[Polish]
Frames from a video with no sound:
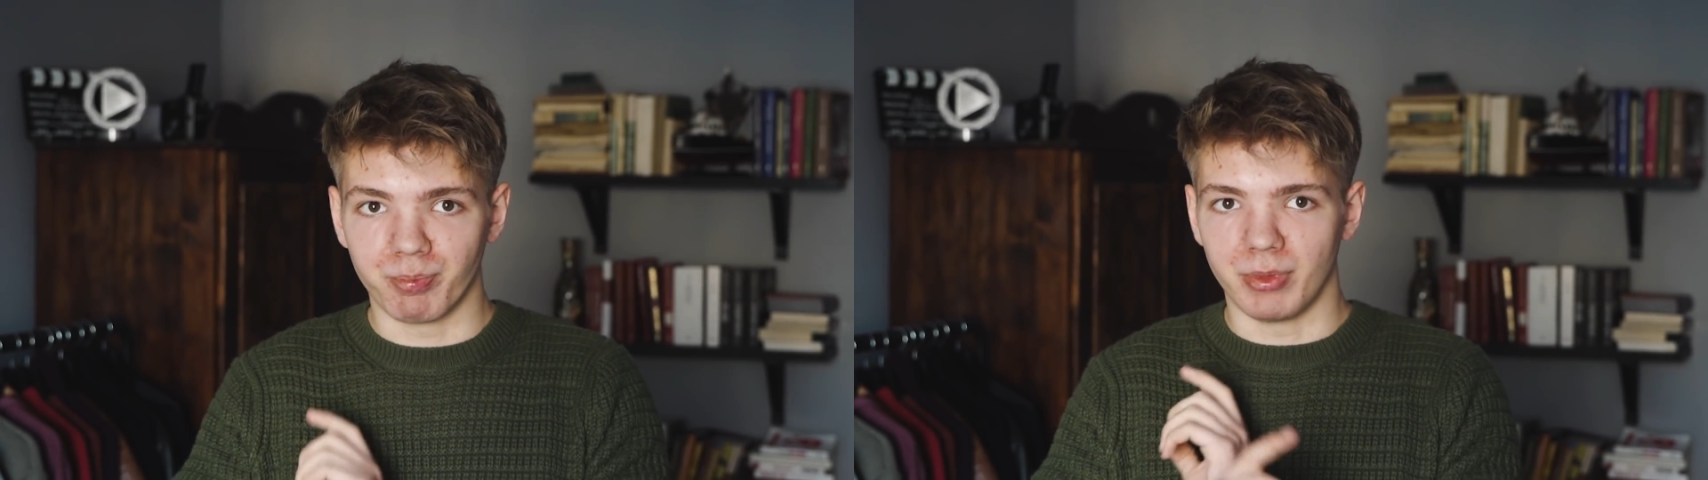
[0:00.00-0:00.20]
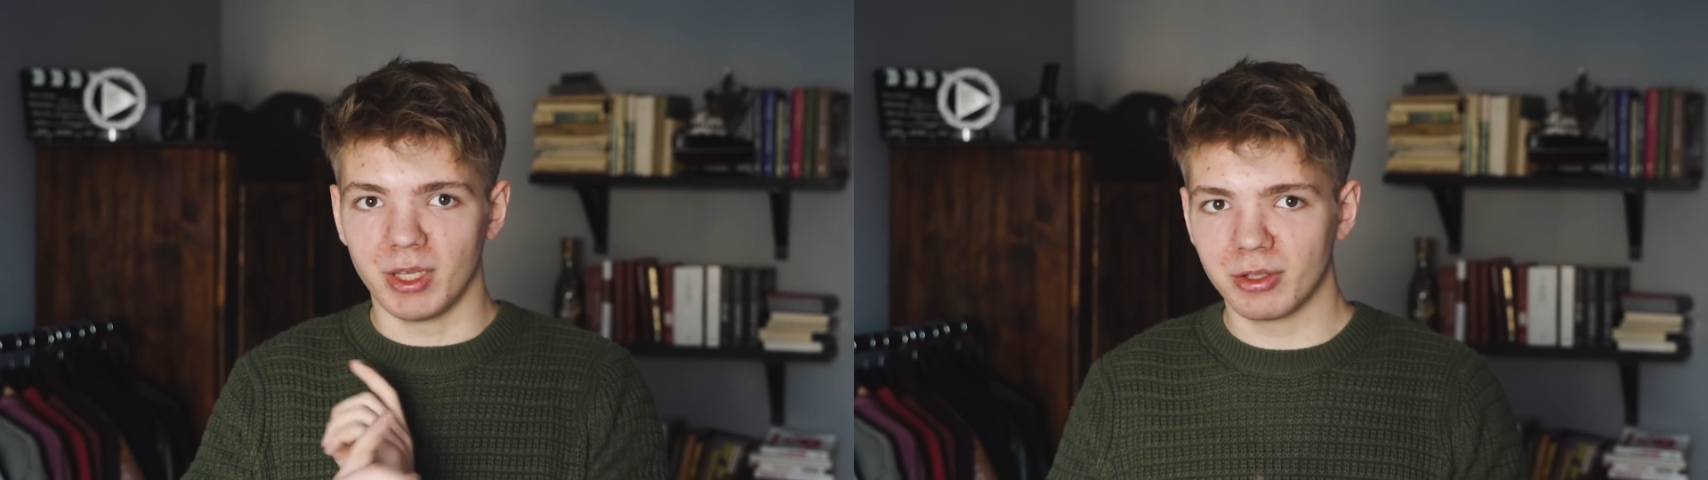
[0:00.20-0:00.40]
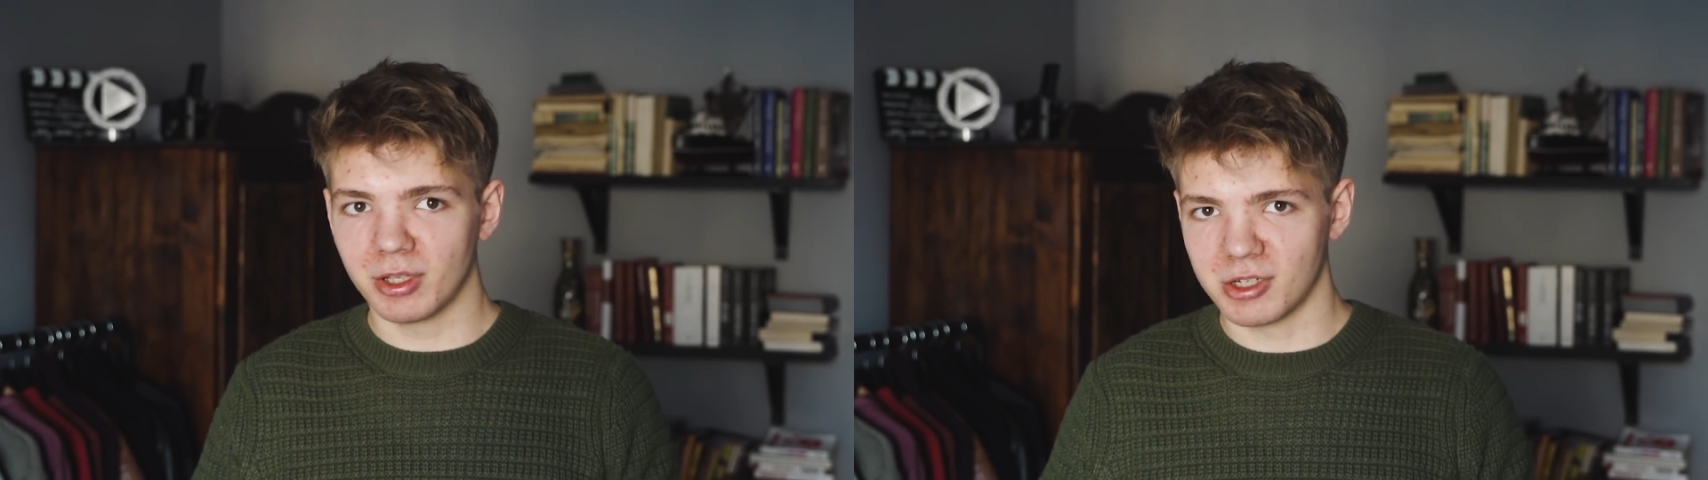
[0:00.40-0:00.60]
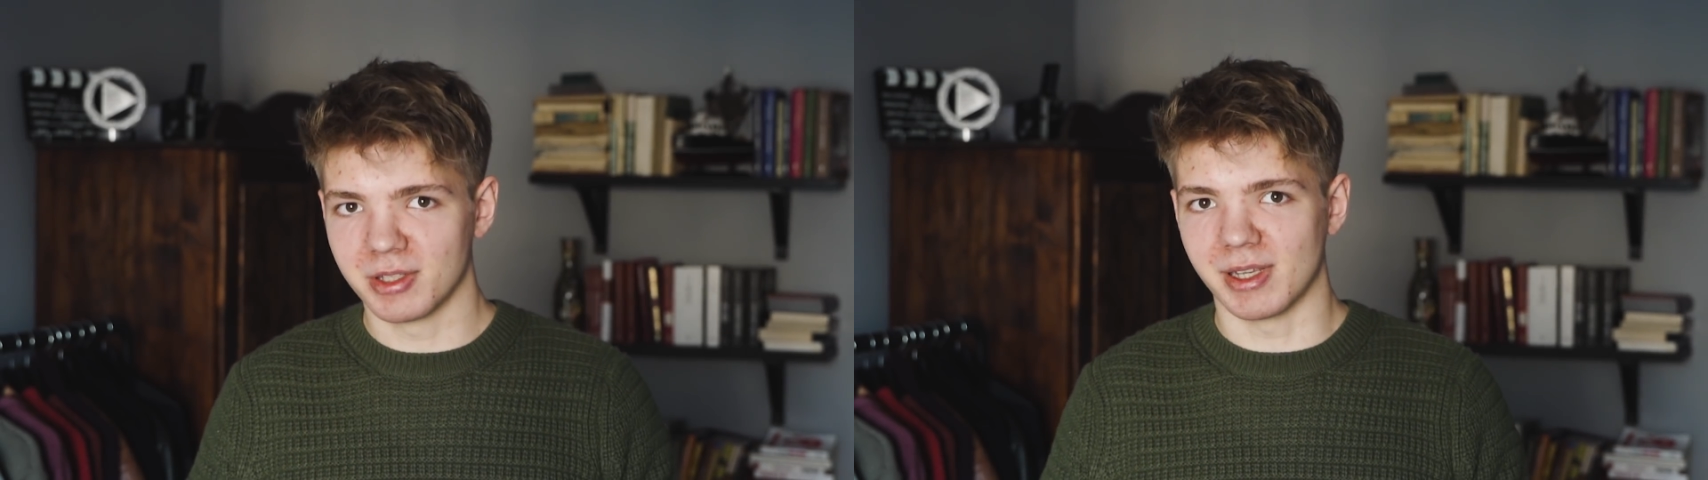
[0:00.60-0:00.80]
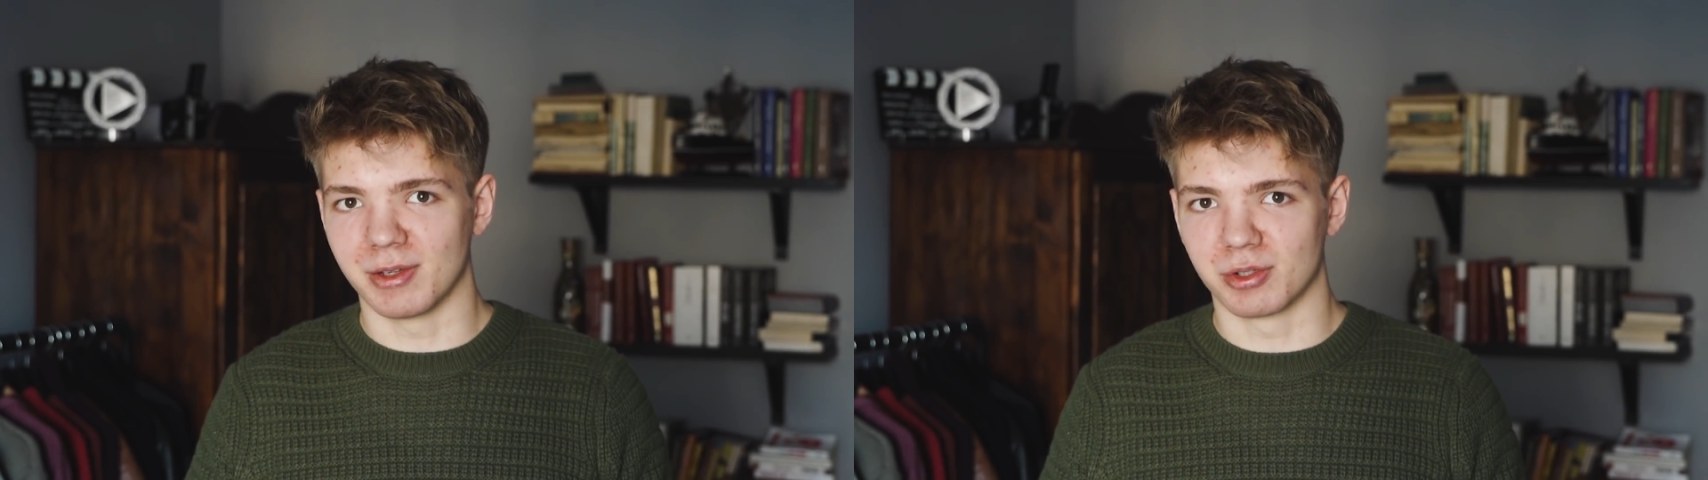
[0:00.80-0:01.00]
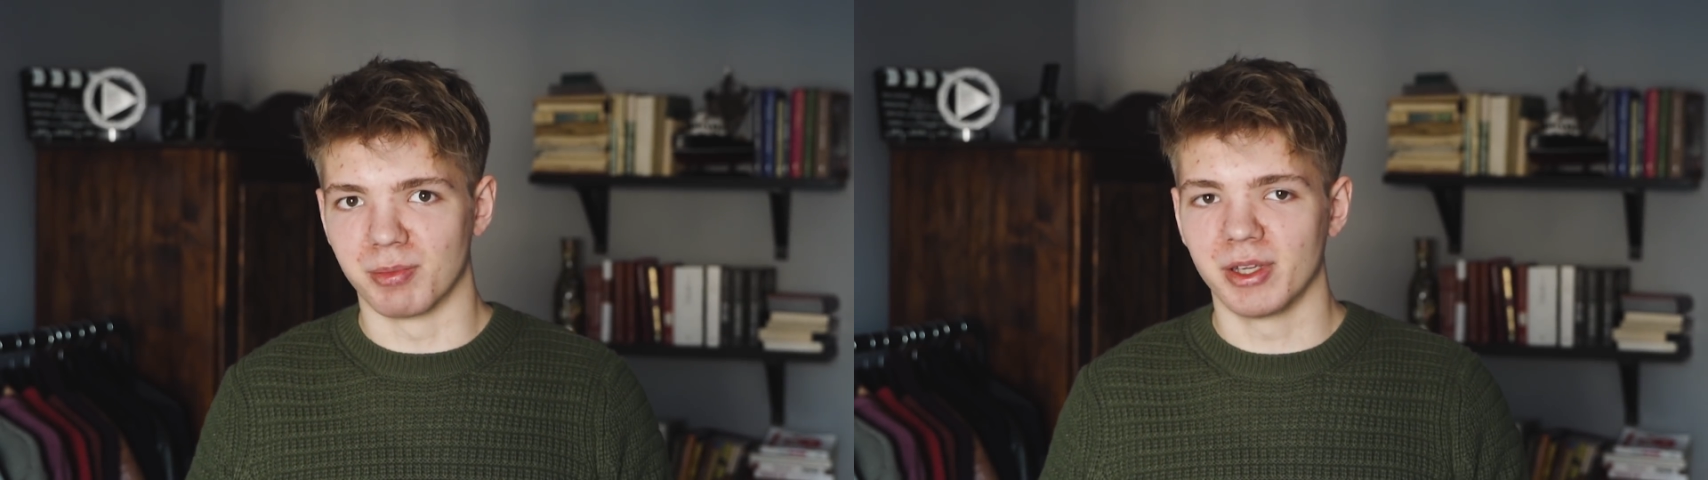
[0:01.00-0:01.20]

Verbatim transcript: nie dotycząca już